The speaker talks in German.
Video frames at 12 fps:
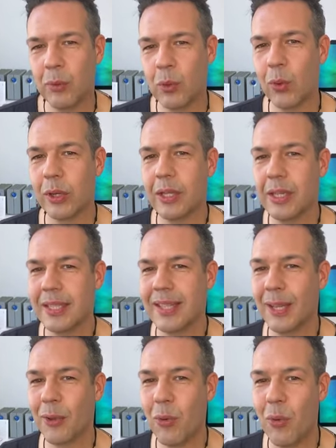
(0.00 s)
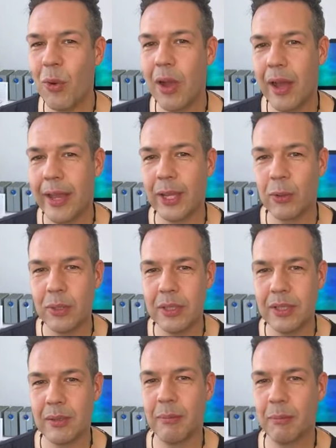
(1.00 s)
Doris, hallo, hi
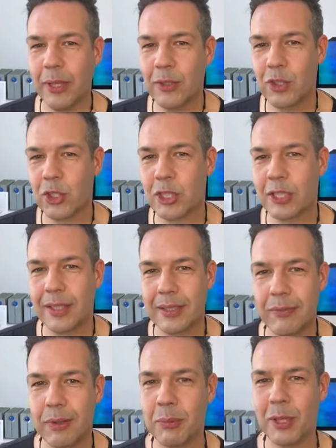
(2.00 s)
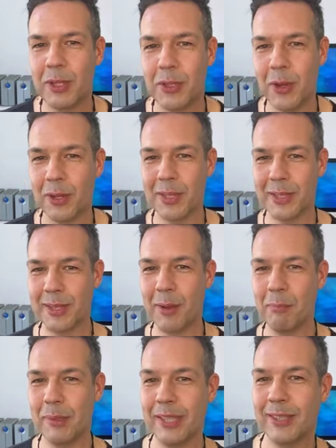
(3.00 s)
Gun, Mensch, die Familie Sorge ist
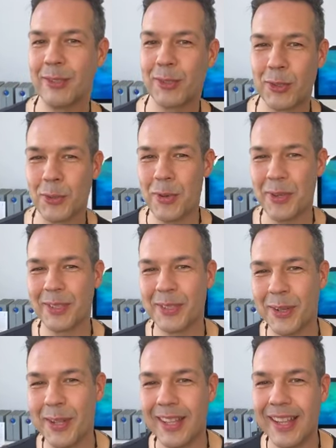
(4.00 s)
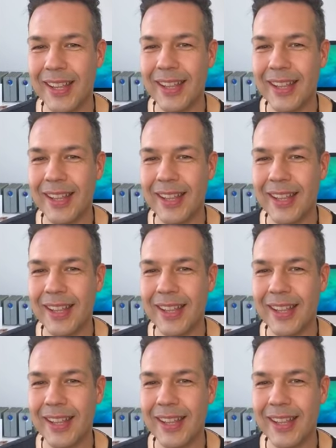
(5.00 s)
komplett schön, toll.